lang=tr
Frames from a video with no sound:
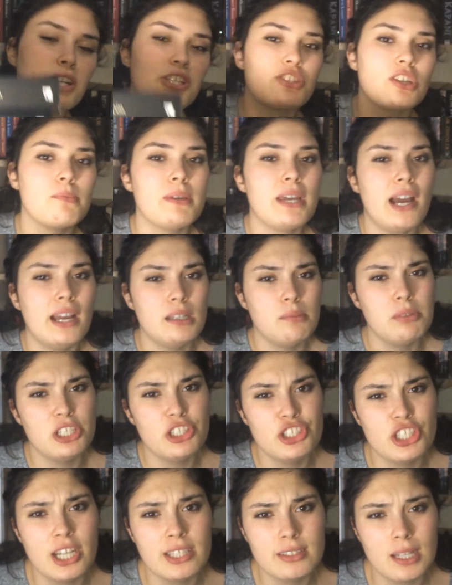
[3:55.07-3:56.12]
başka bir yerde.
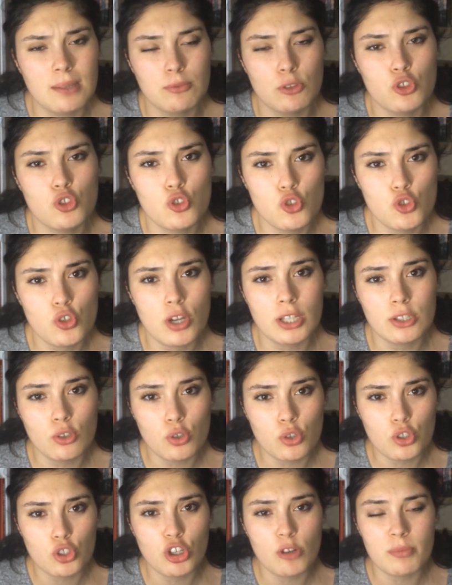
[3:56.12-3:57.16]
Biri çantamda çünkü şu anda
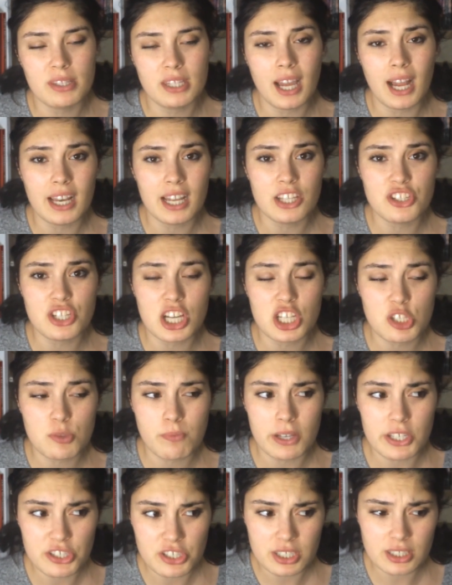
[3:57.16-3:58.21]
okuyorum İtalyanca
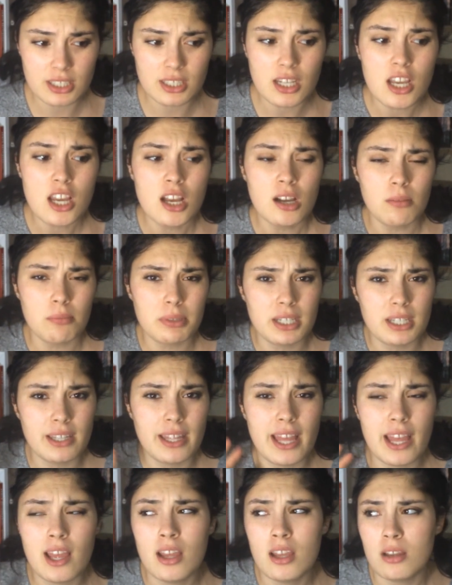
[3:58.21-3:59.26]
aşk başkadır. Biri
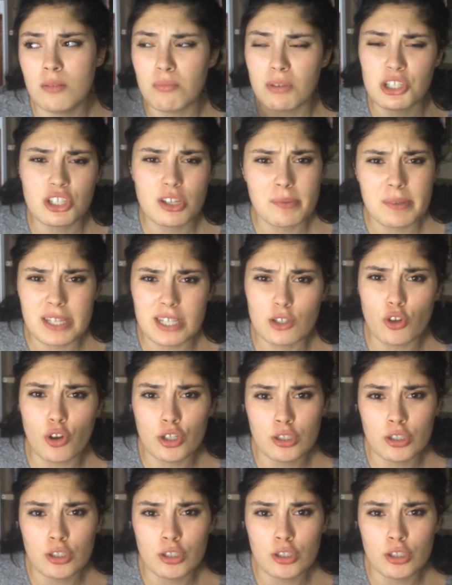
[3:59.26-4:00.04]
de başka bir yere